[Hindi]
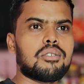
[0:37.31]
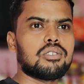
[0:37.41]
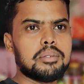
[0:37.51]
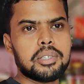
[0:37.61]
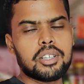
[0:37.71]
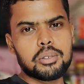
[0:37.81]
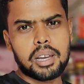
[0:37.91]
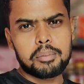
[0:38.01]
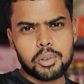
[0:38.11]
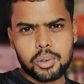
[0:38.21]
वही वीडियो में
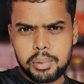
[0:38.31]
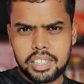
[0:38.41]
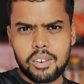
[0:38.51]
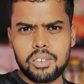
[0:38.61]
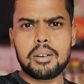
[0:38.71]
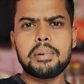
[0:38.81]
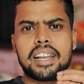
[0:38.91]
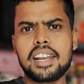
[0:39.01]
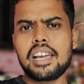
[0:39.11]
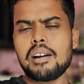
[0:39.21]
आप लोग को बताऊंगा
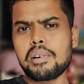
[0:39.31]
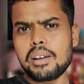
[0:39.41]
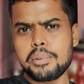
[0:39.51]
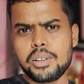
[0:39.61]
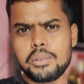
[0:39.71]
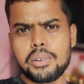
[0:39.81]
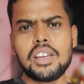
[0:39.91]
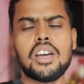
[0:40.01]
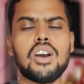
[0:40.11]
बने रहे हमारा वीडियो पे